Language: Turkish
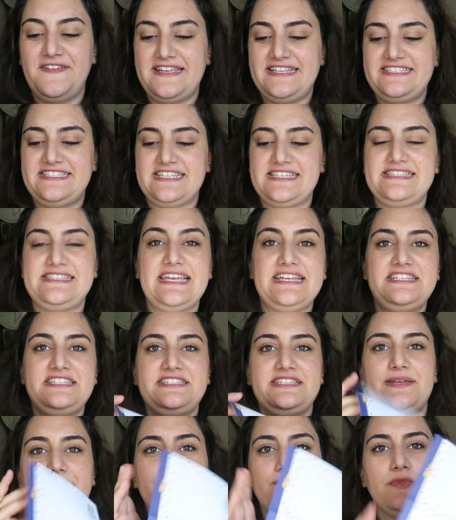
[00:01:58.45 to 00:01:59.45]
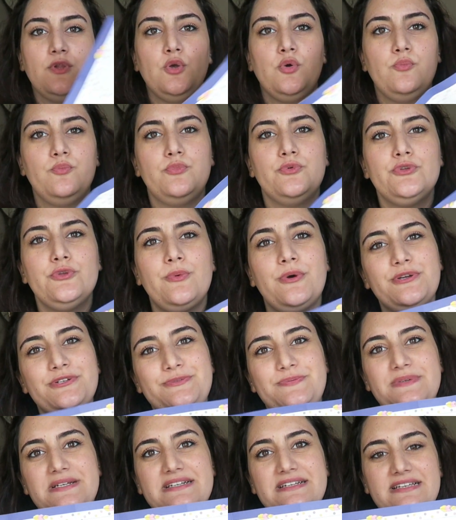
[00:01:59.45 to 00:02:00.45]
filcik seçtim. Bunu
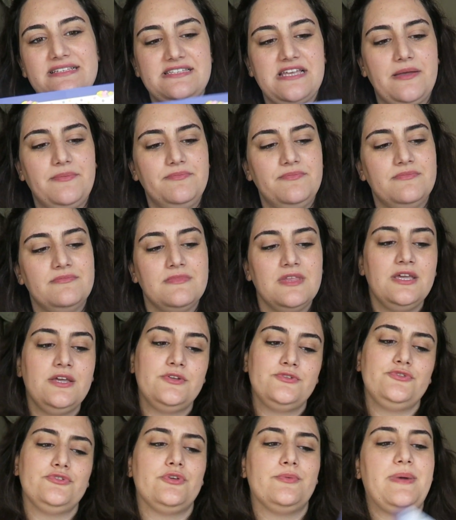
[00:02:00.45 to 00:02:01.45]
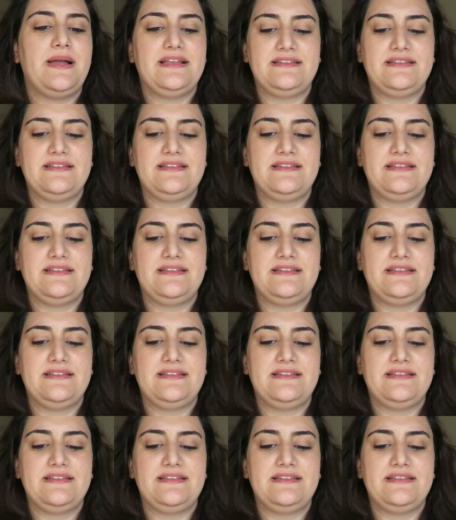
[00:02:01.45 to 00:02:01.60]
boş bırakacağım. Çünkü